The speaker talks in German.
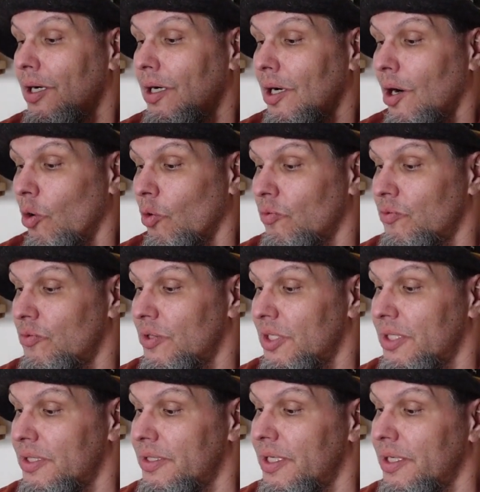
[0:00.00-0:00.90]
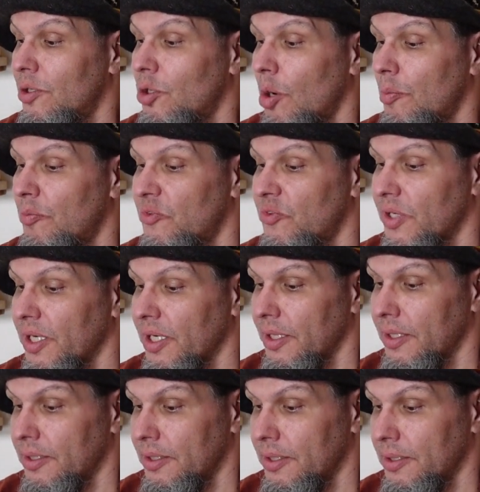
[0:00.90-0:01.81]
auf den Kopf
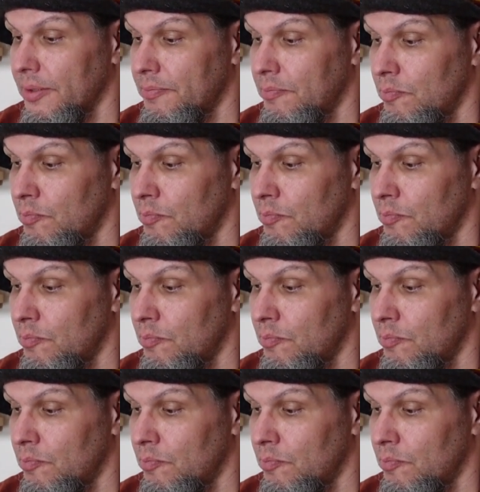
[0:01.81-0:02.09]
geritten.